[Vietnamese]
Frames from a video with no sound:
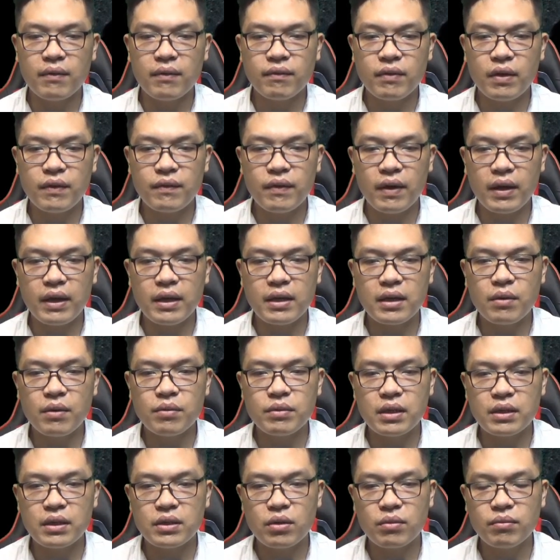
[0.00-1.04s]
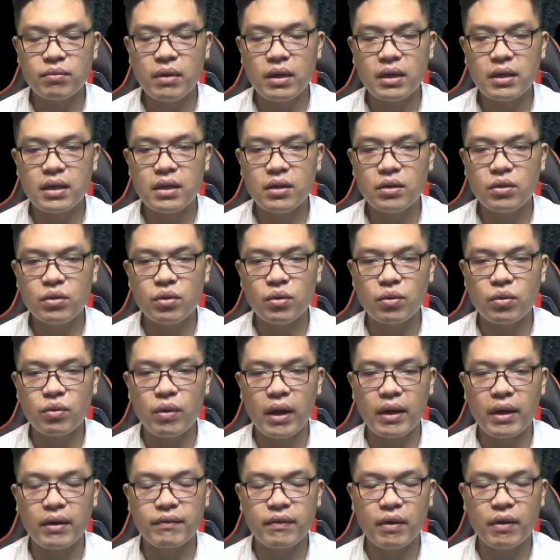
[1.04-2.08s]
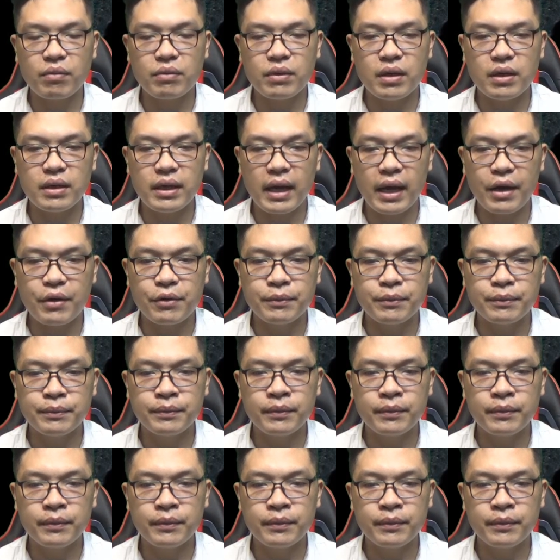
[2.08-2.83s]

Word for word: vì vậy không sử dụng bất cứ thủ đoạn phòng ngự nào.